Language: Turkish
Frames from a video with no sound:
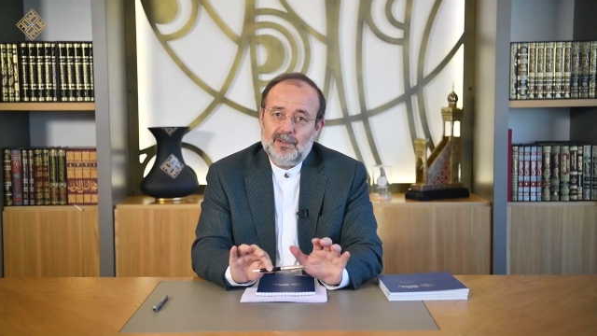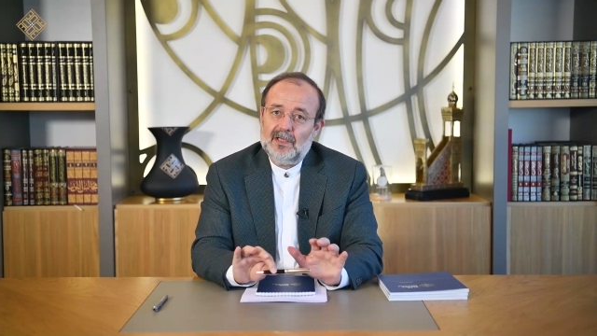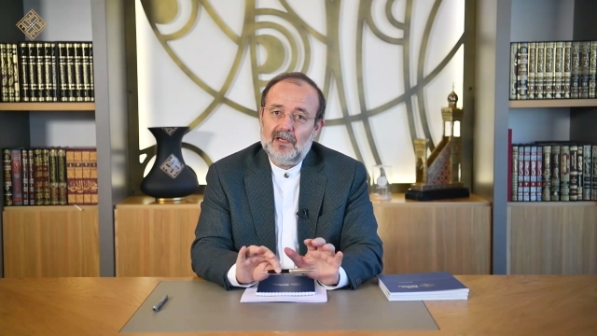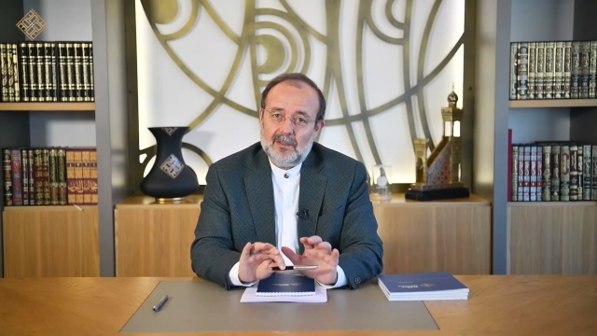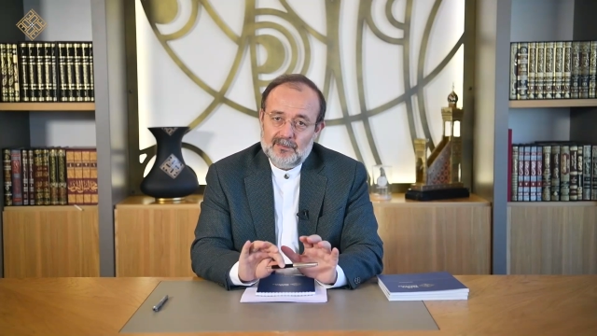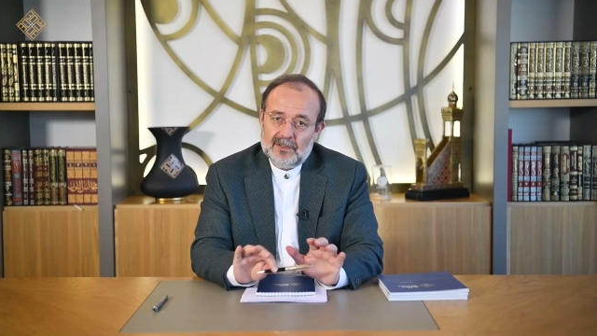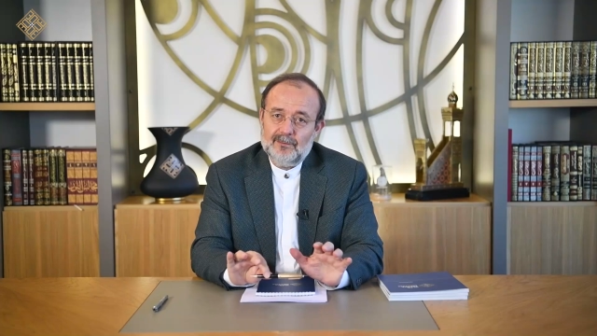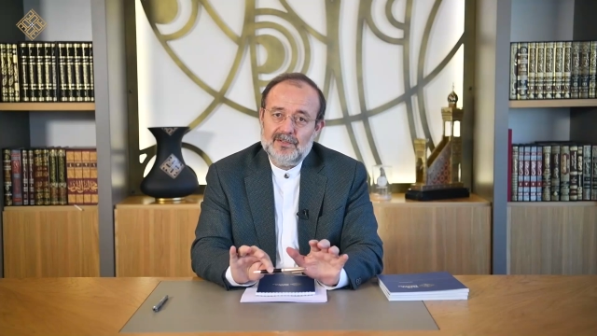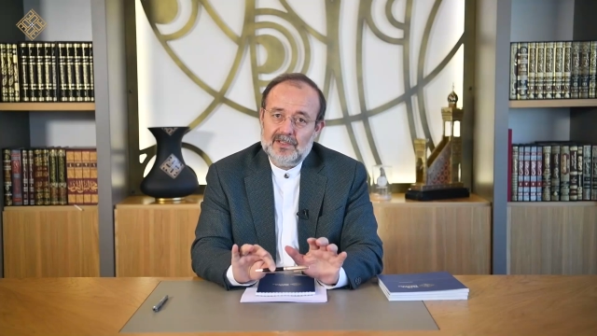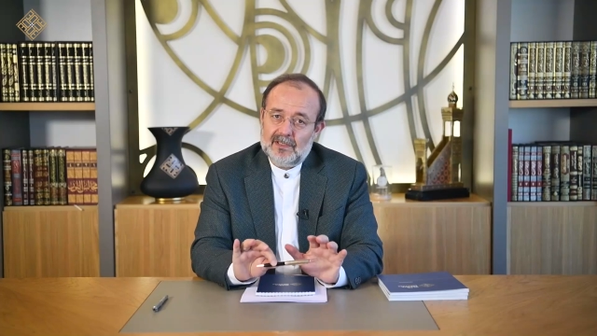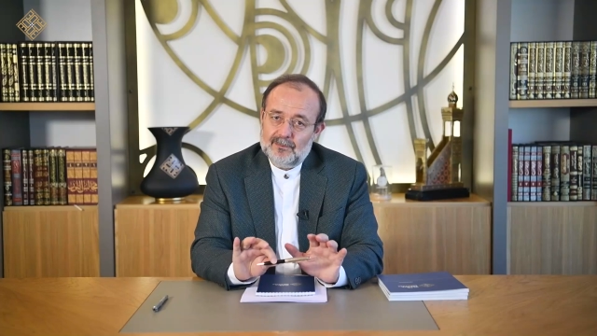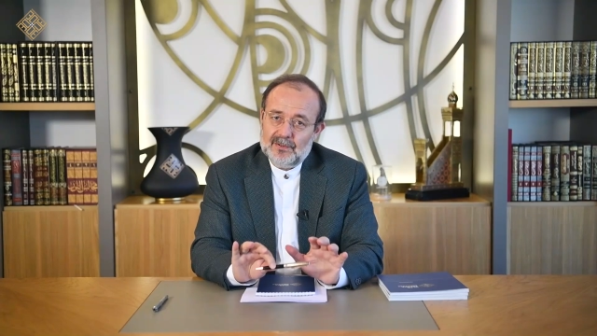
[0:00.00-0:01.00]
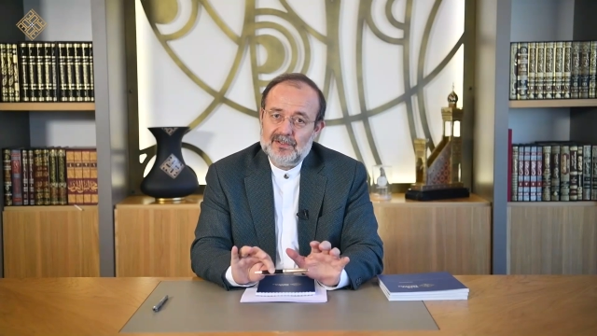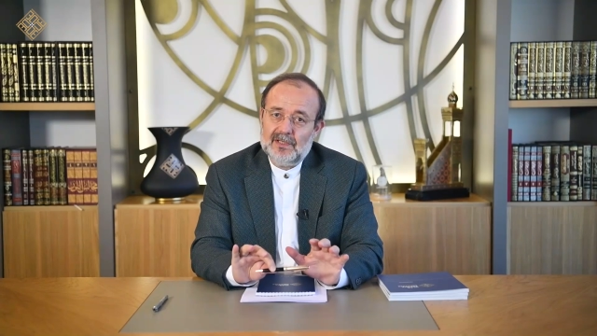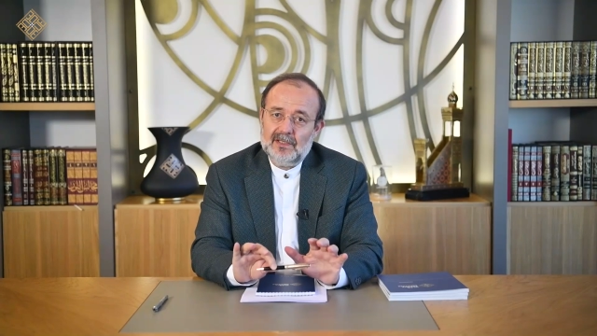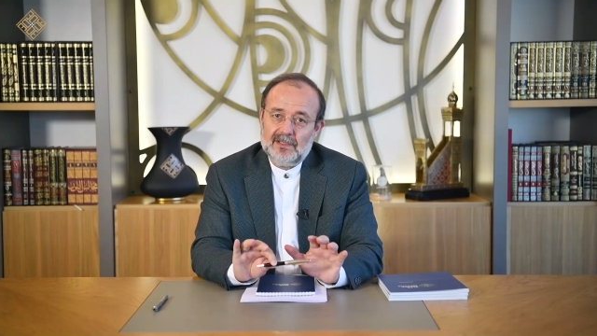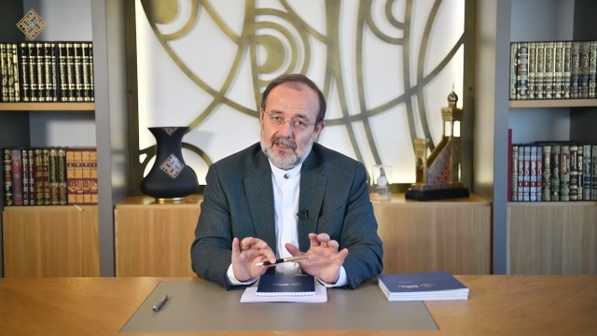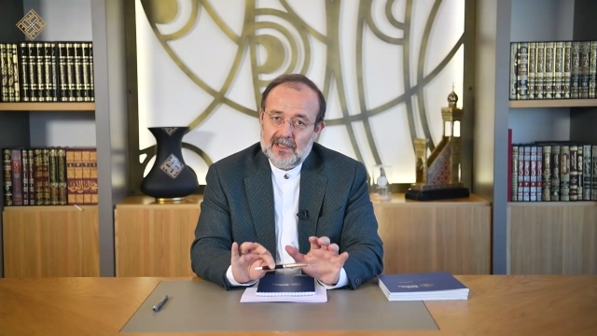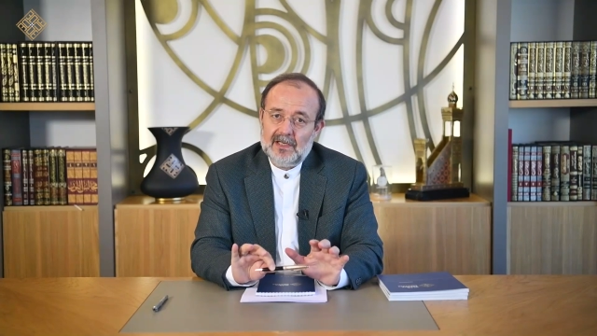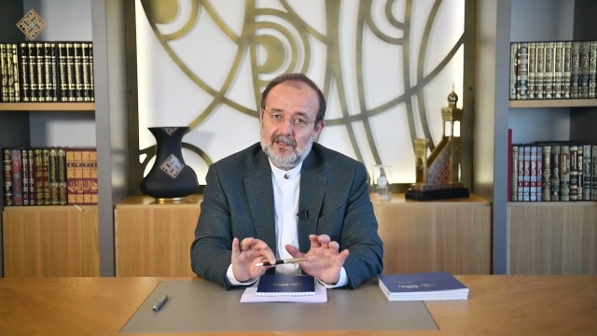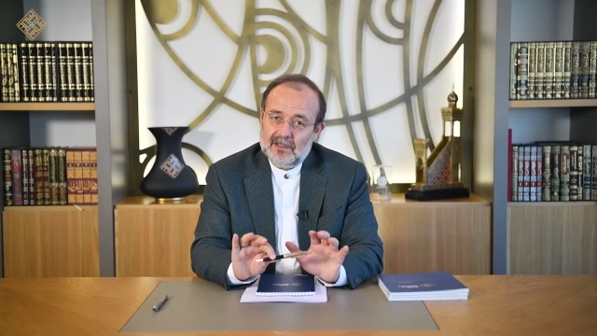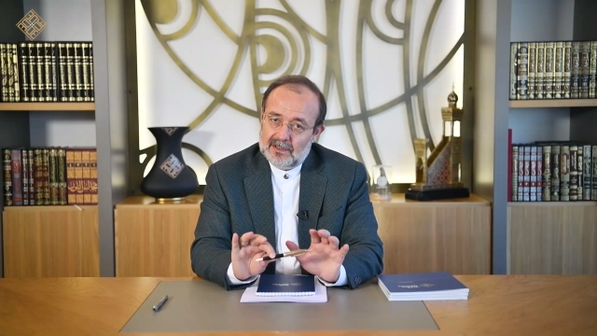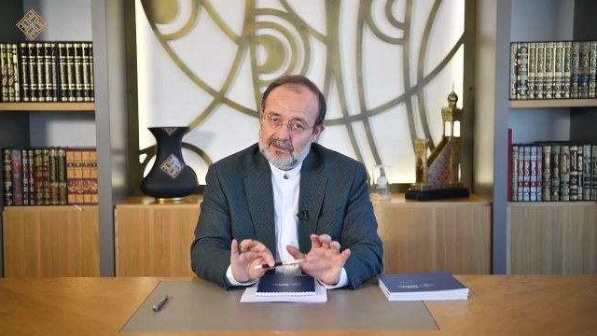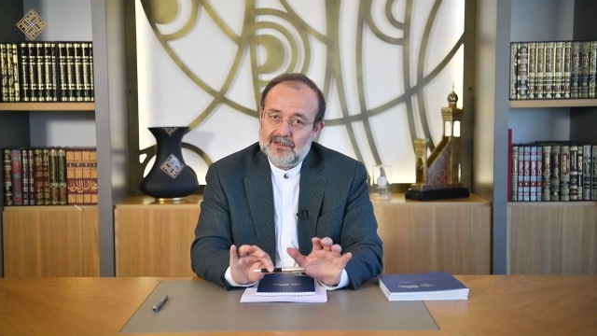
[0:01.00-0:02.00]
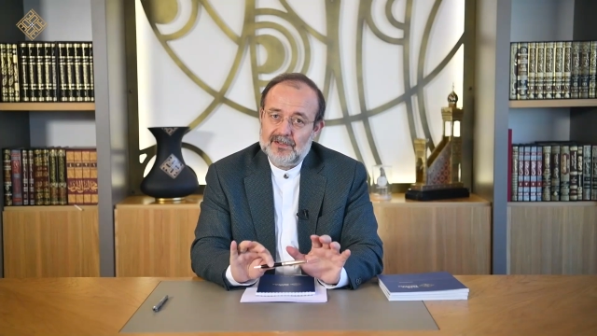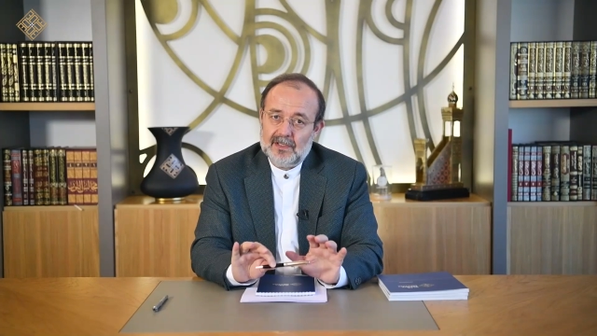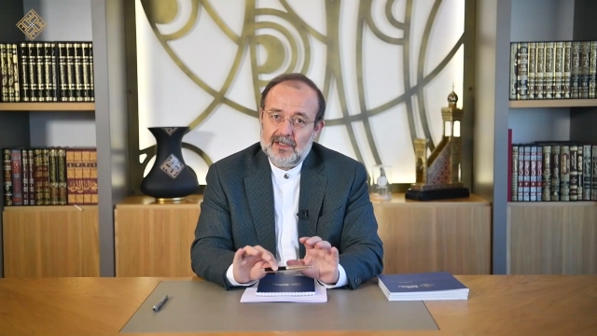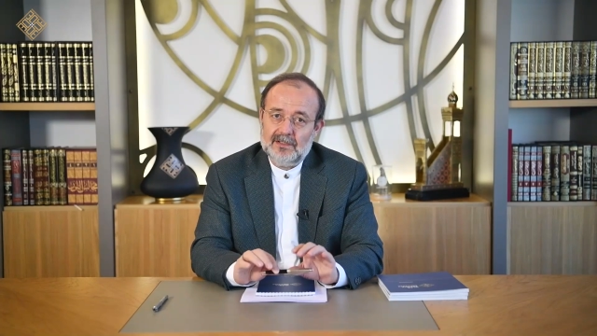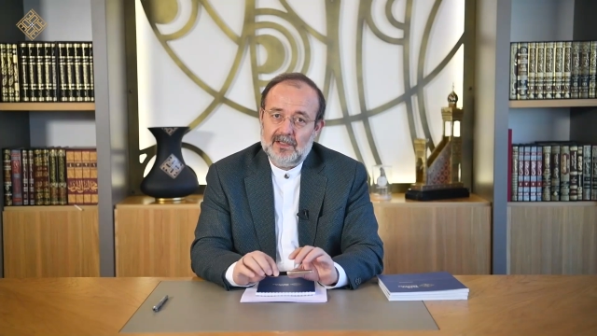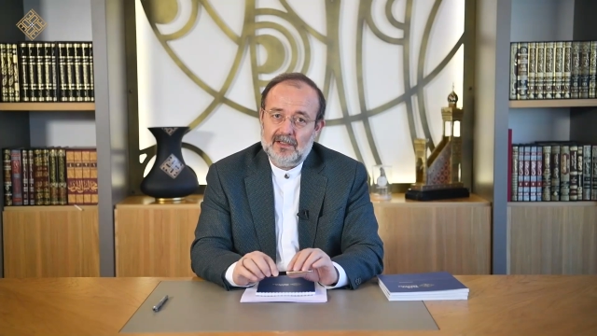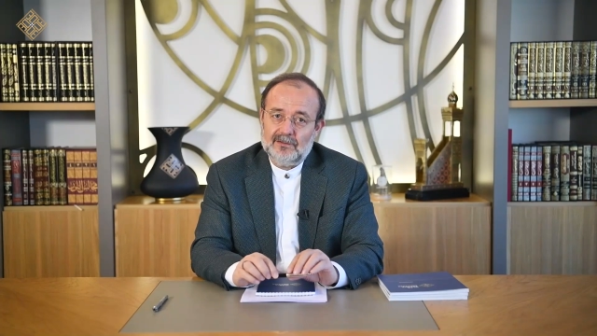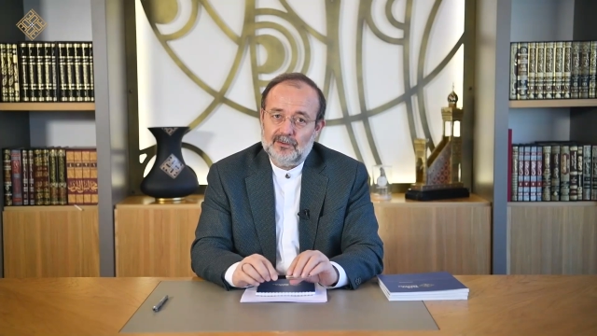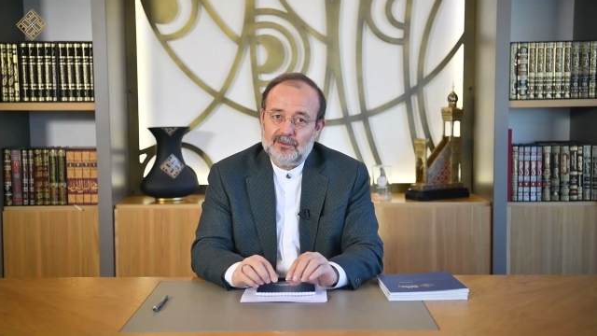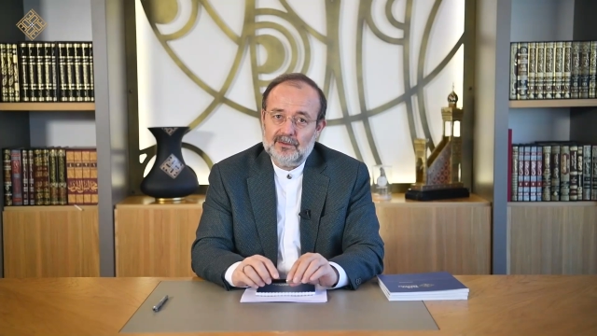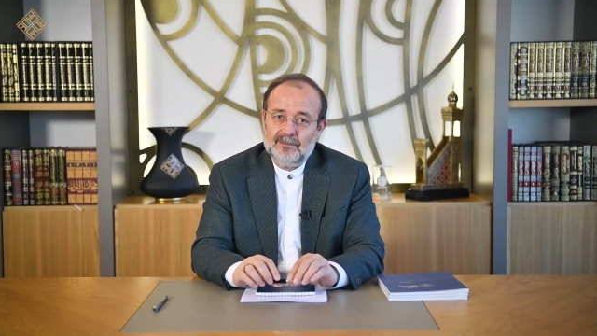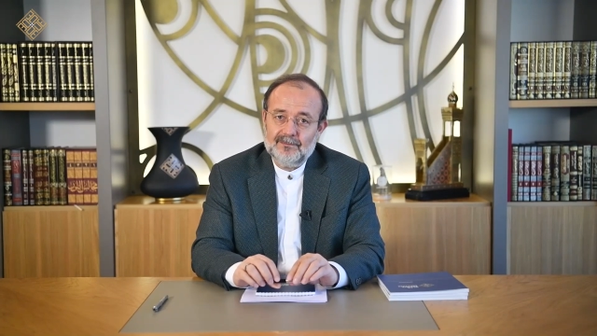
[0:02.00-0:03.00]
peygamberimizden bize gelen hadislere dayanıyor.